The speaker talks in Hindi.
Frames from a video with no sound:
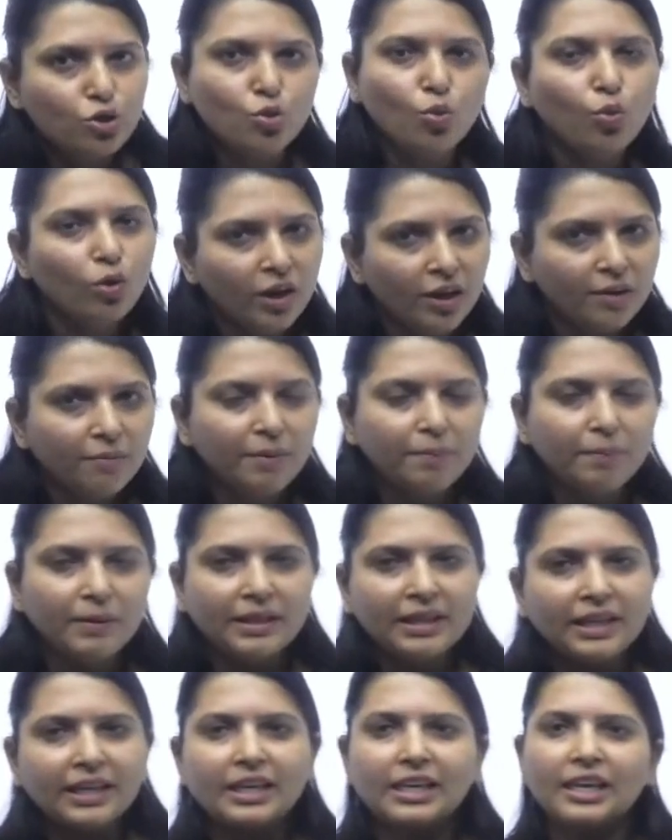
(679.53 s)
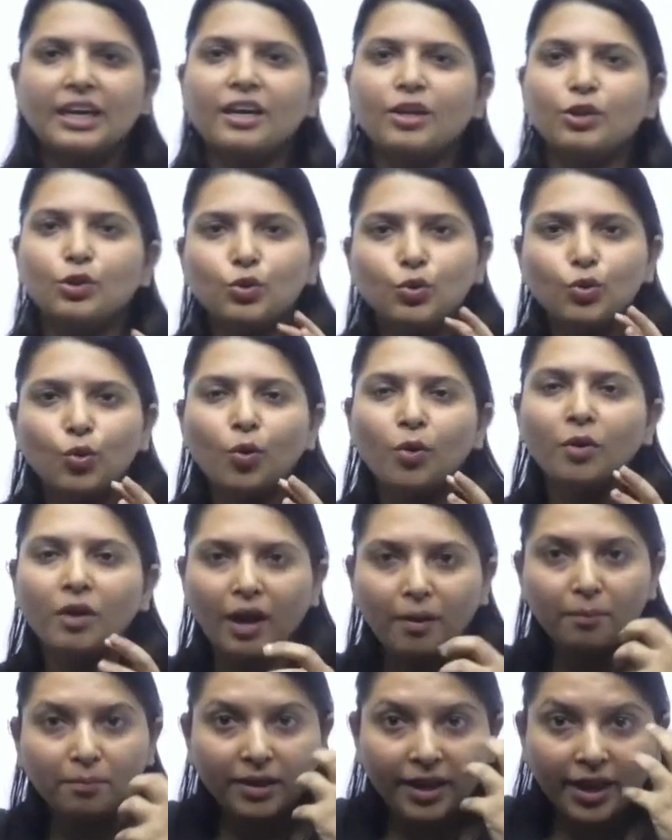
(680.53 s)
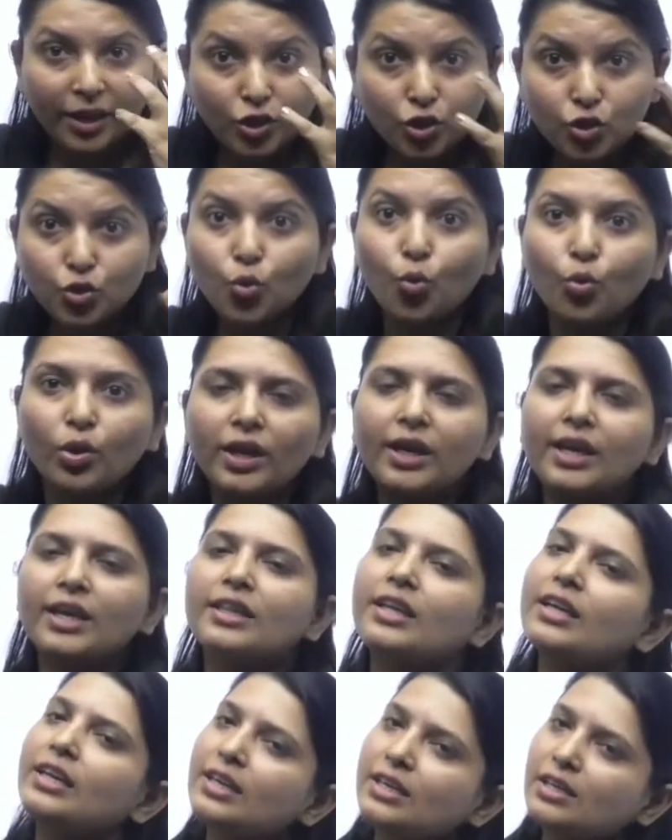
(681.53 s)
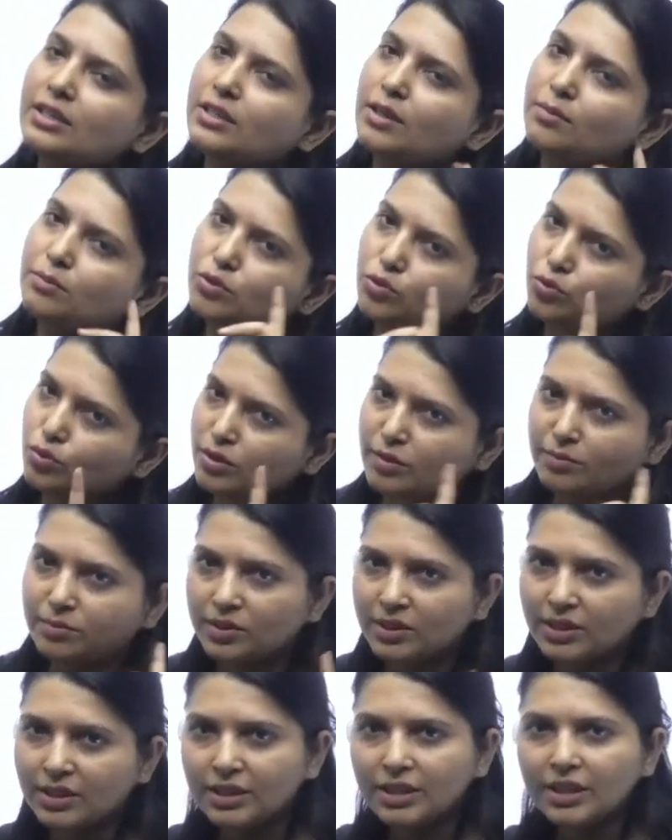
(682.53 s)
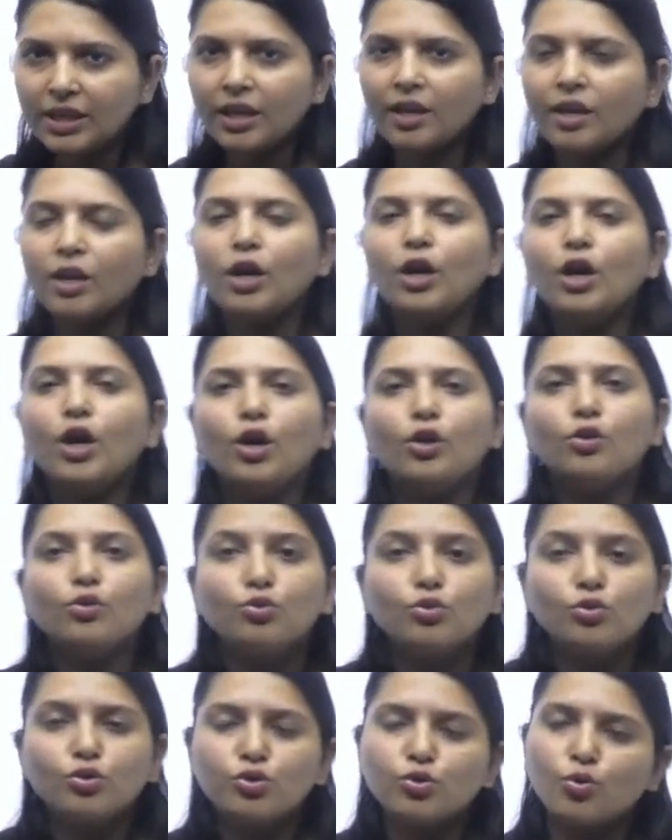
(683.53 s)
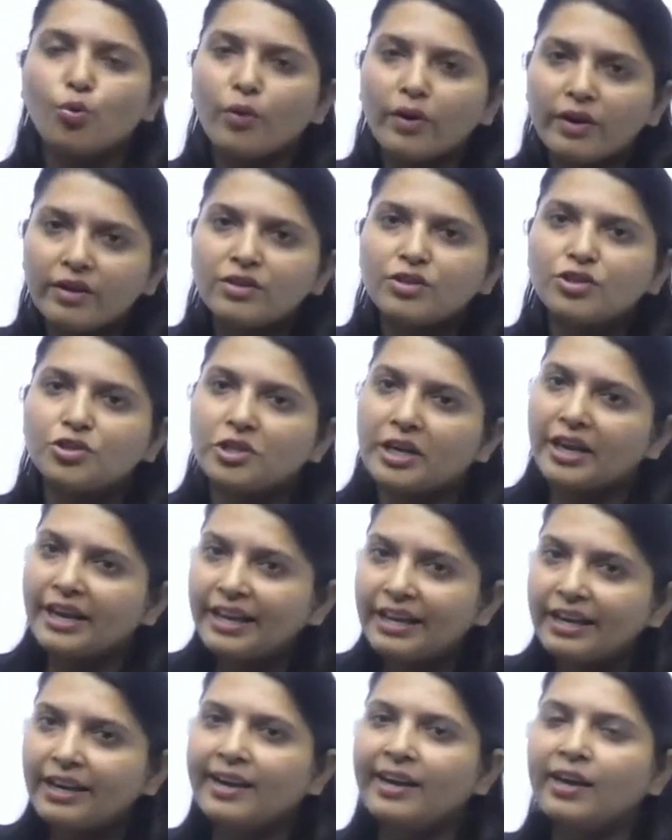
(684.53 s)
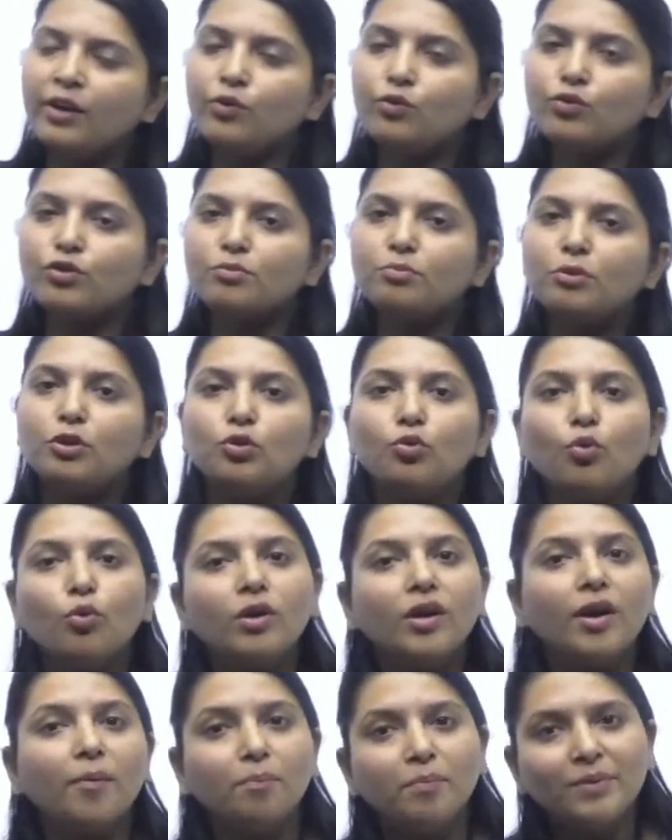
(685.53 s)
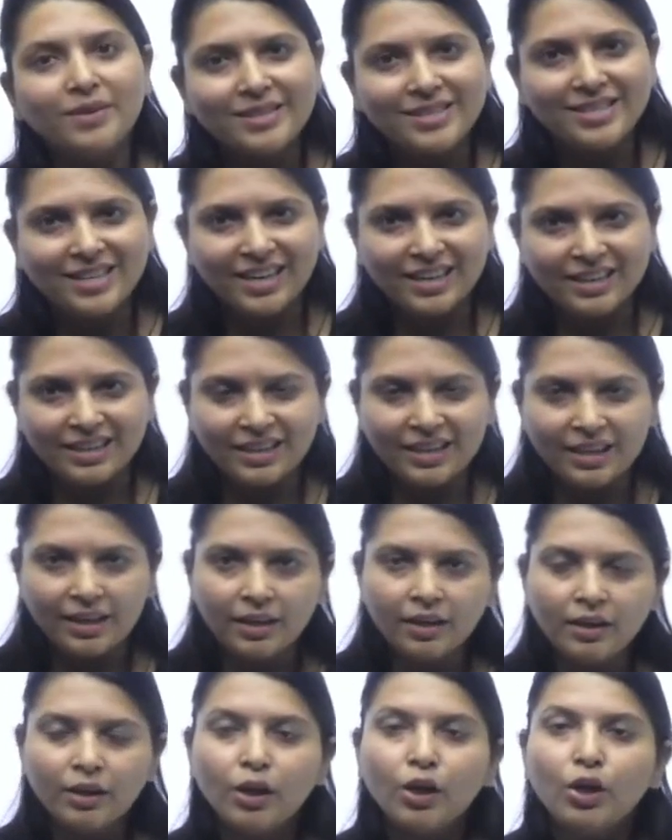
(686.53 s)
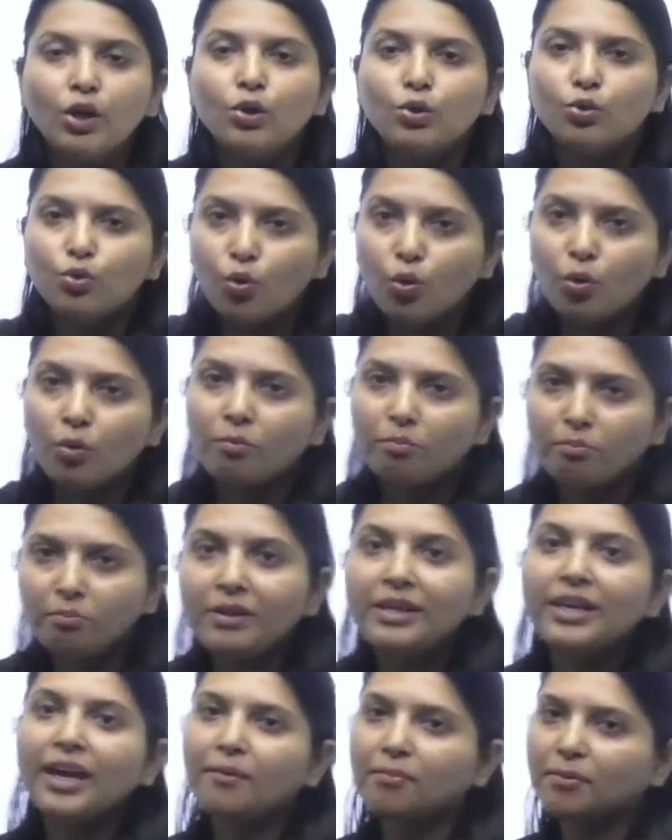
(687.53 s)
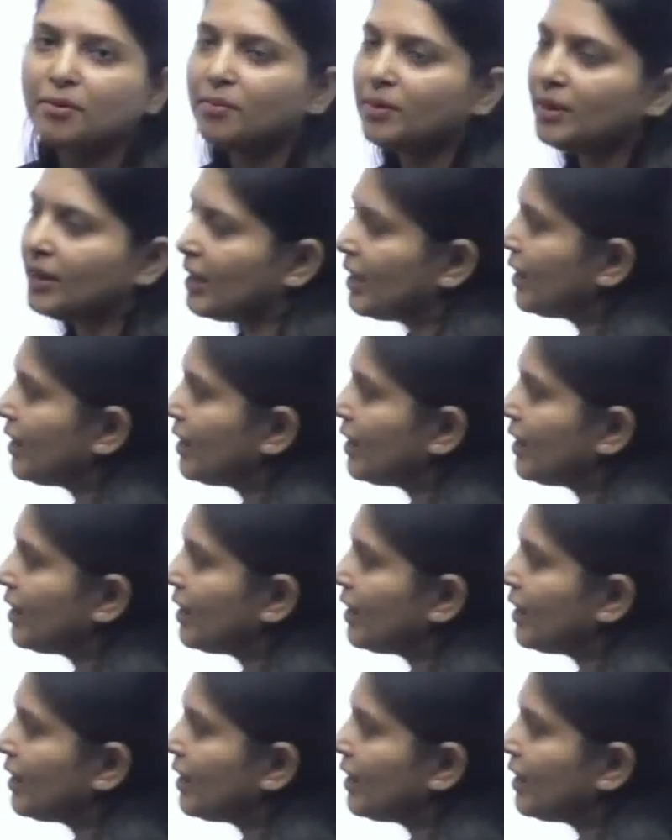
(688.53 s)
सोलन में पता है क्या तो अब एक स्टोरी की तरीके से हम इसको समझेंगे ठीक है तो जो सोलन शहर है उसमें दो कपल्स रहते हैं दो मियाँ बीबी